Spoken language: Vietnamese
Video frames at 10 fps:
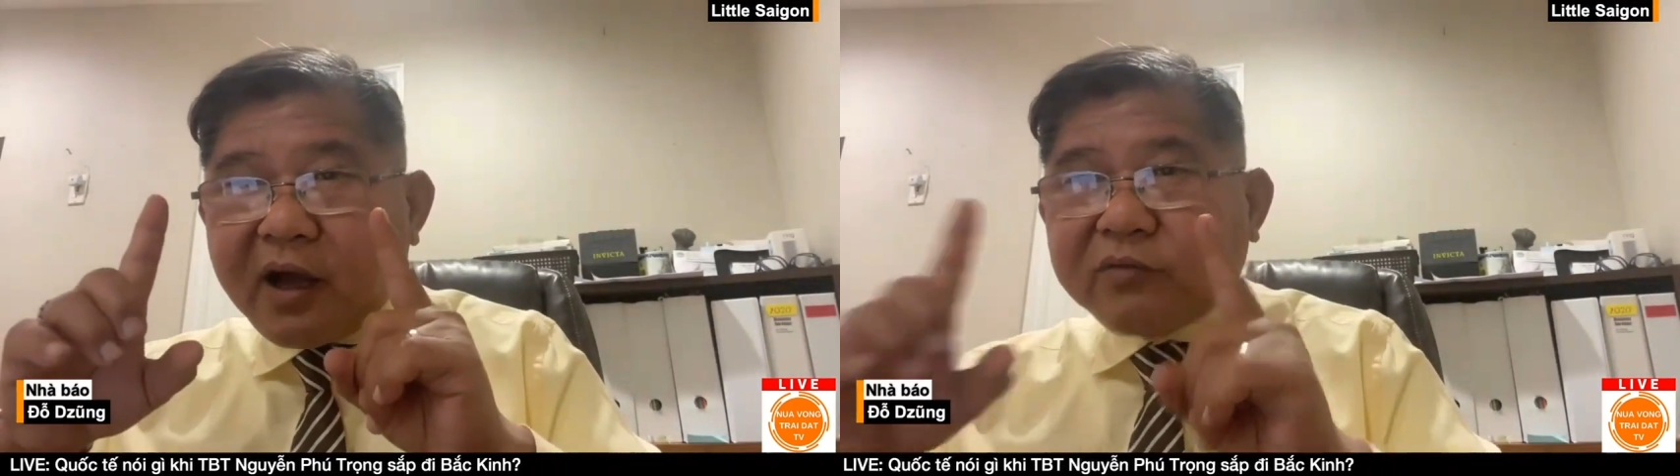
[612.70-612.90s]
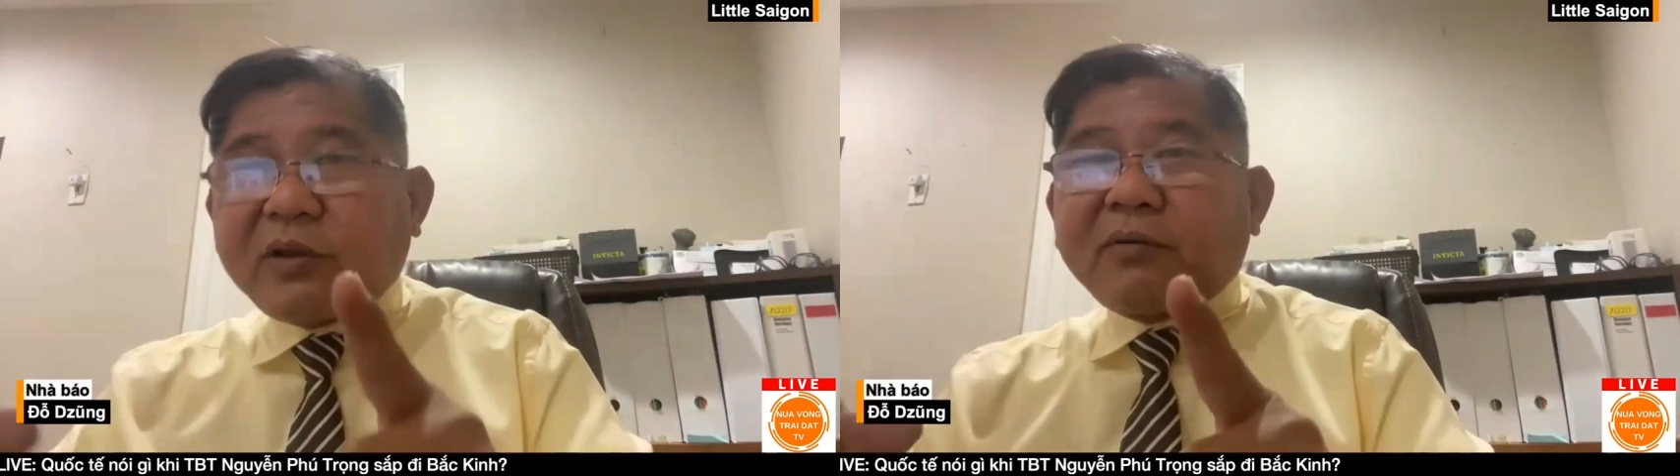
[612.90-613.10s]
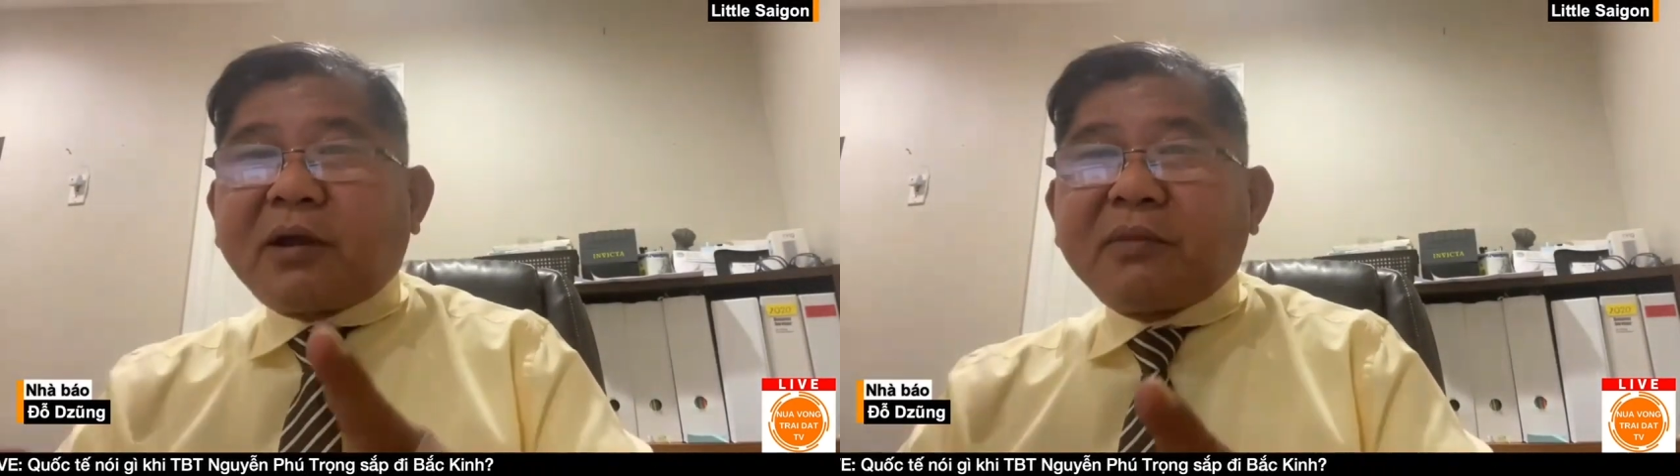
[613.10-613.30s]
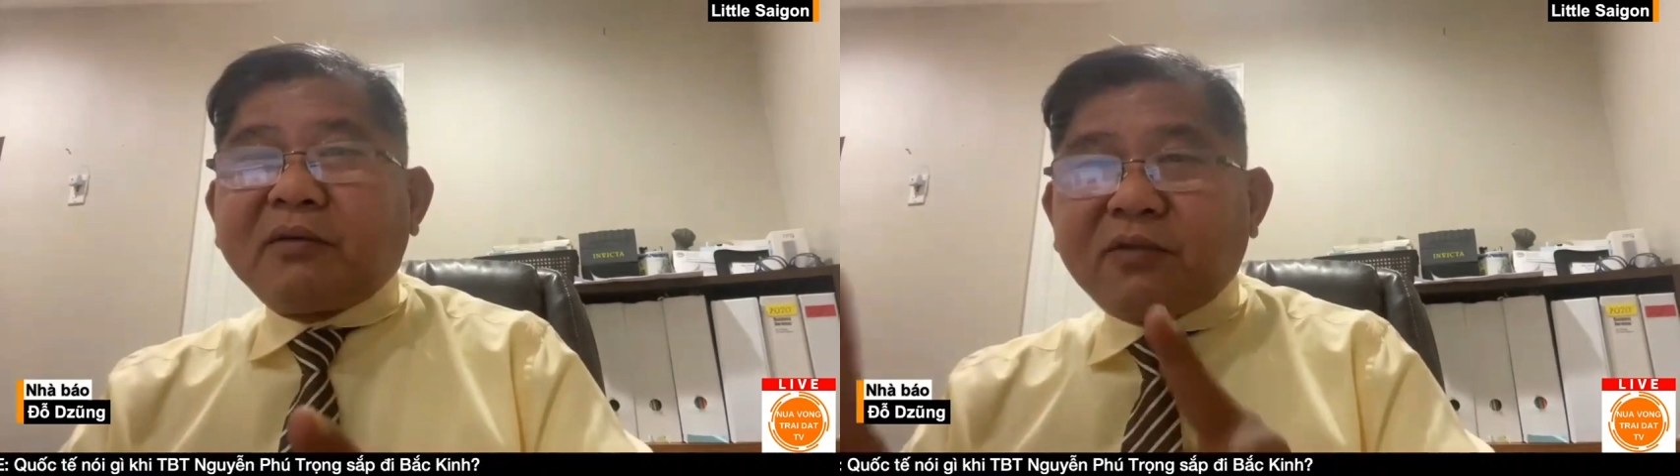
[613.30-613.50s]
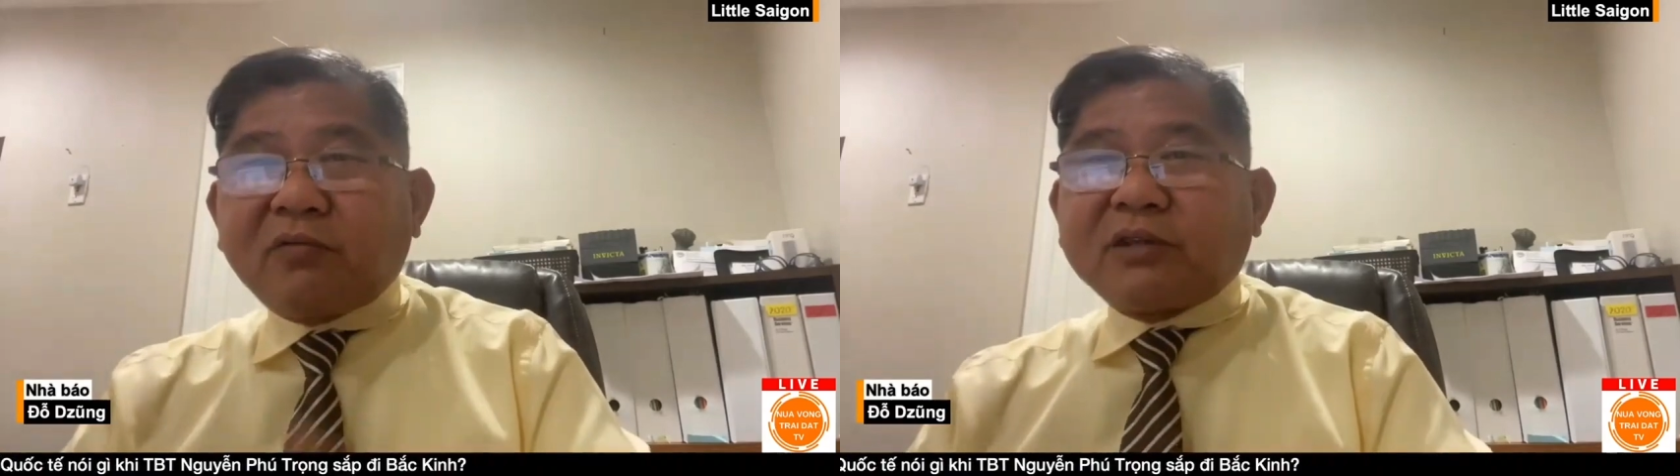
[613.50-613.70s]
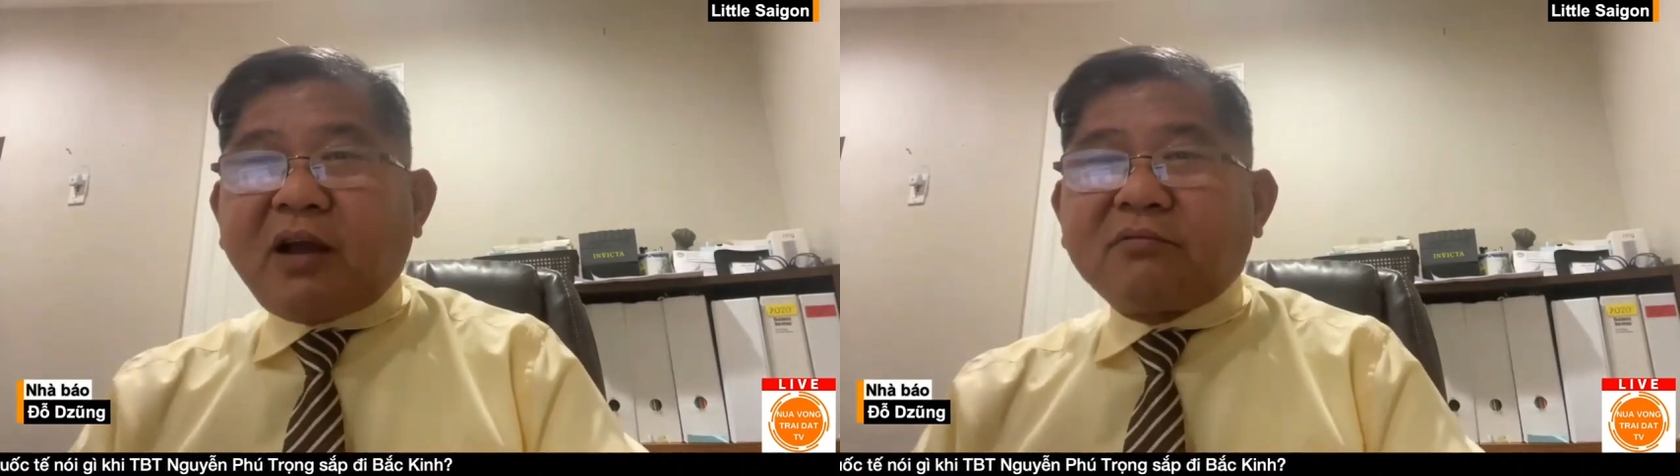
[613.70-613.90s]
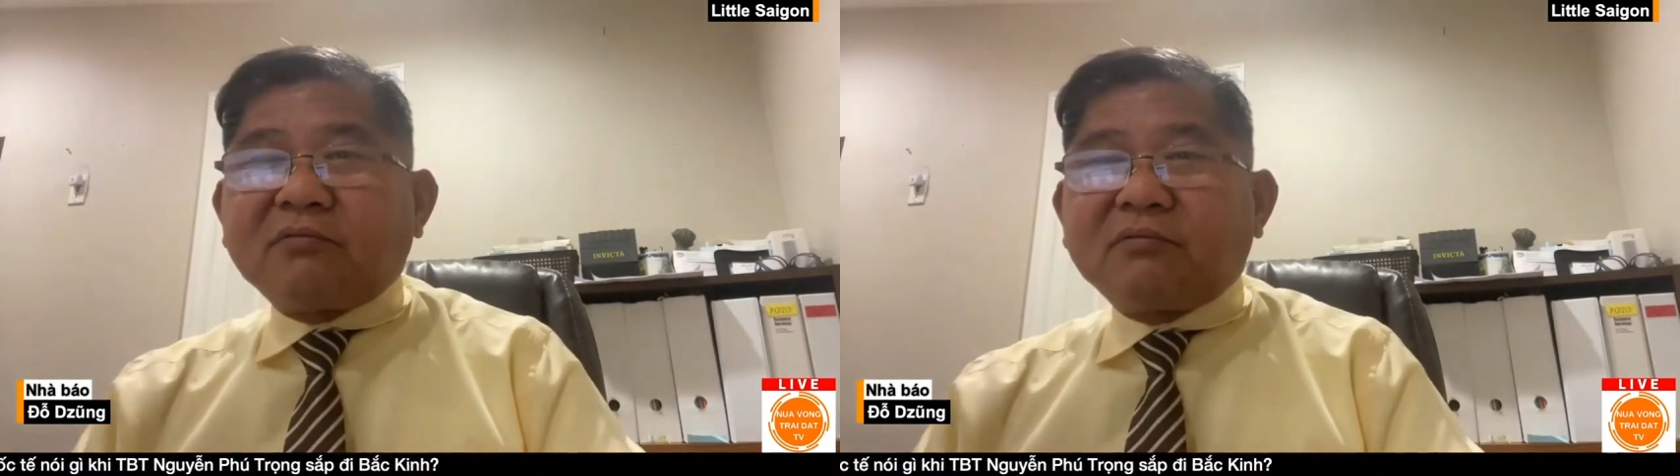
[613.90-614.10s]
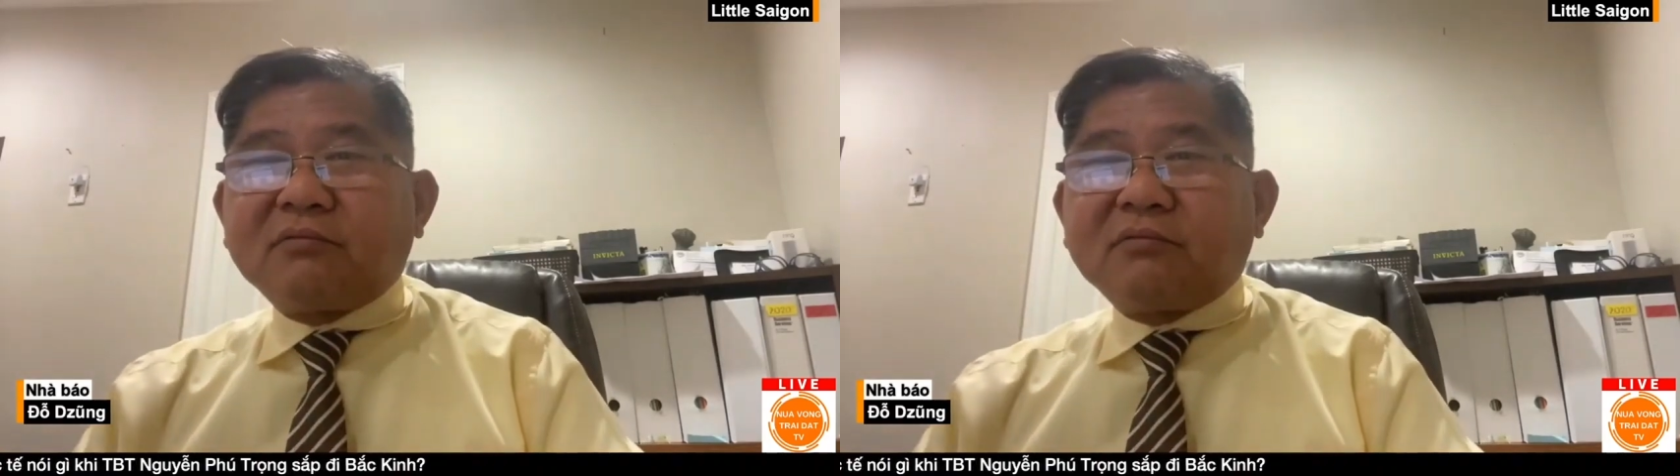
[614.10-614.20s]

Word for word: ông Tập Cận Bình và ông Trọng